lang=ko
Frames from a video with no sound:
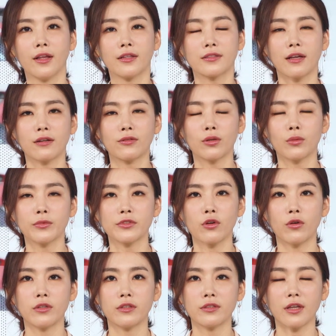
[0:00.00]
자, 그러면
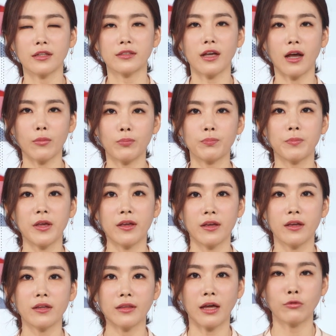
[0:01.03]
저희는 다시
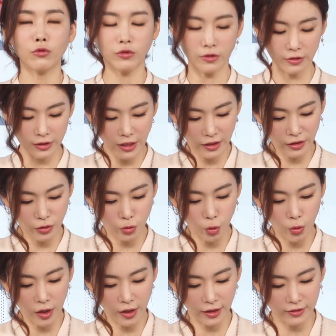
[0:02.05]
앞에 나눴던 이야기로
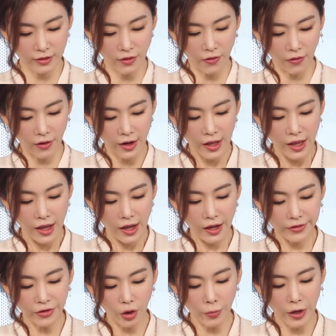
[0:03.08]
돌아가서
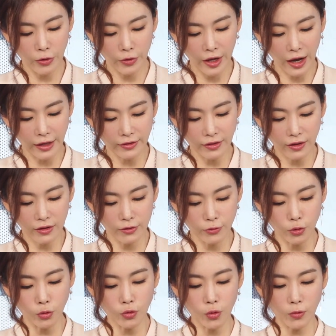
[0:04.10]
한 여배우의 안타까운
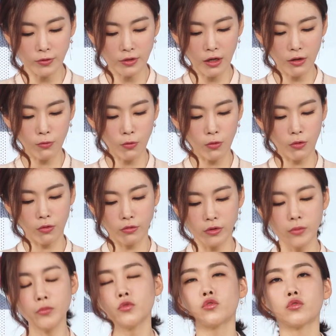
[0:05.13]
교통사고,
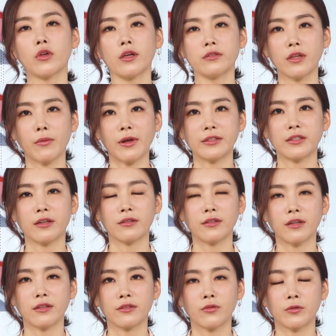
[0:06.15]
음주에 의해
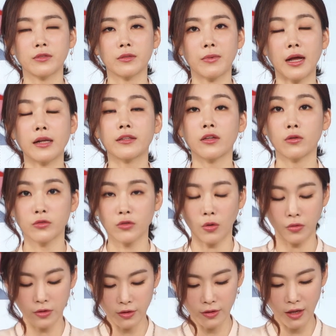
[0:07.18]
발생했다는 것이
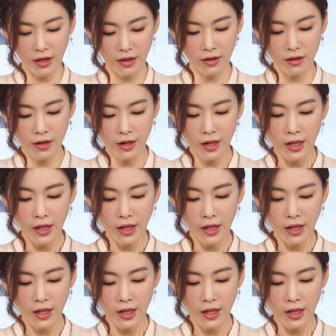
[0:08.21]
밝혀졌는데